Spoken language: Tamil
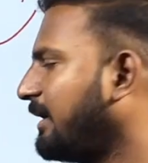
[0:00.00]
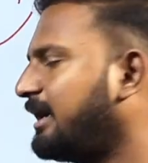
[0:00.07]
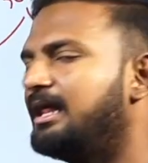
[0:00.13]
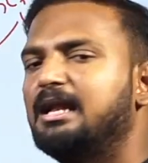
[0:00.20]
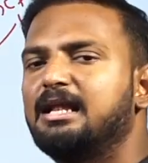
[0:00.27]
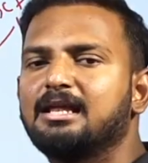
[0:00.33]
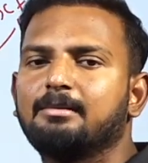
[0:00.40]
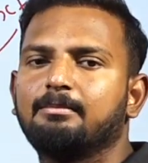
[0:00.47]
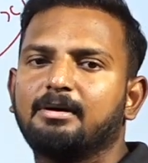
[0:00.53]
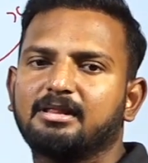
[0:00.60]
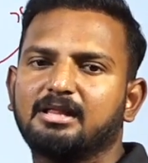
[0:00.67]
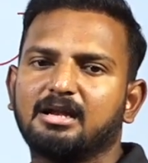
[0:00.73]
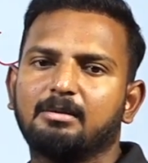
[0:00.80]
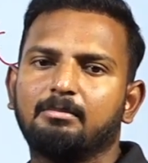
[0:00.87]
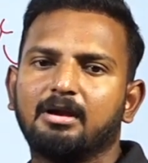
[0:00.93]
மிடில் நம்பர்
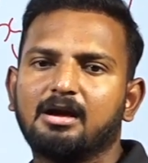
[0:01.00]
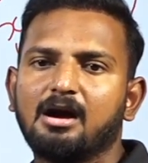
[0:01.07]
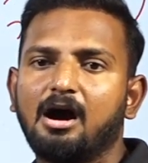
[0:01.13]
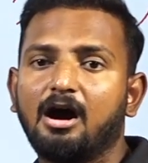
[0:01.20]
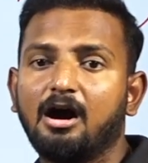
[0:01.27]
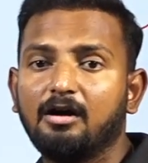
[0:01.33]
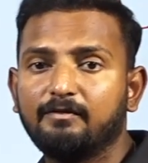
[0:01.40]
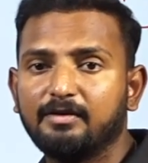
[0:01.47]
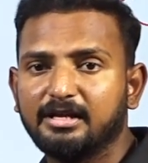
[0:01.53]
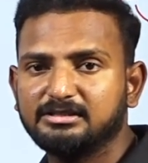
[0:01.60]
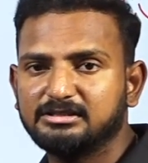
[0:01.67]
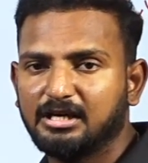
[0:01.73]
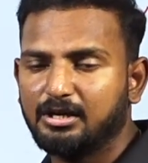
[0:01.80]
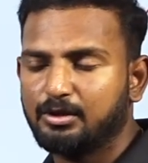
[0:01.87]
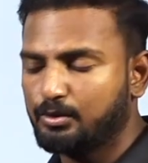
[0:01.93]
தான் நம்மளுக்கு
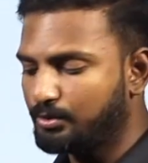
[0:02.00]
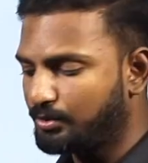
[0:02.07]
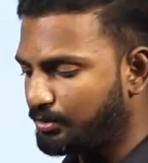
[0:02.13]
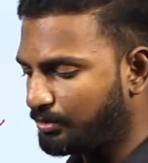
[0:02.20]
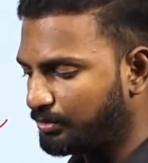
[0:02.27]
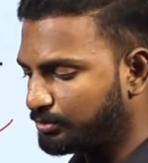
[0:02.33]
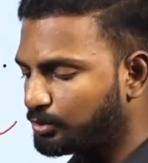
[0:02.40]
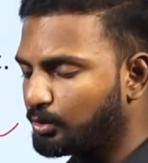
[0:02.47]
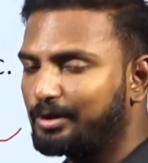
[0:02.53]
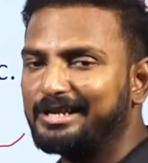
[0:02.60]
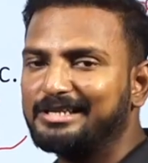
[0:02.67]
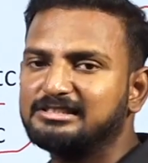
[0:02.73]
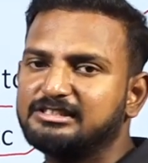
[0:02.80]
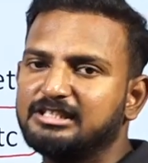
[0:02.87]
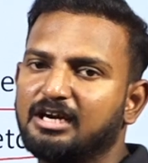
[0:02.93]
ஆவரேஜாக இருக்கும்
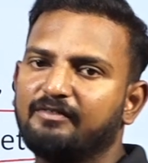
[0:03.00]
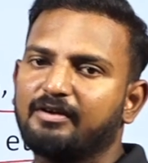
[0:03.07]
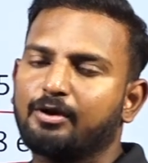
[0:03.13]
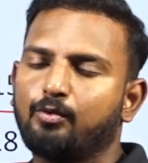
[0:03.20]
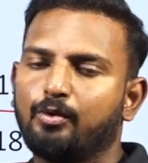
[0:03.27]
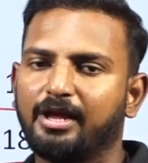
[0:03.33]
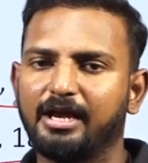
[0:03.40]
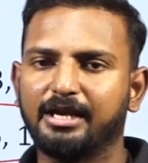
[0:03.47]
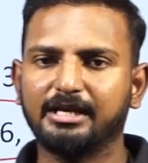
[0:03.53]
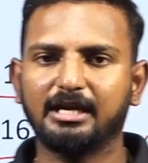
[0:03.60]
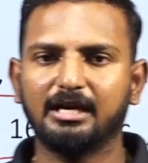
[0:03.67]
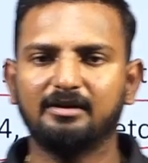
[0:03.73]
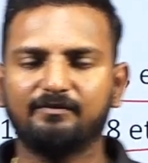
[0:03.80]
தொடர்ச்சியாக வரக்கூடிய எண்கள்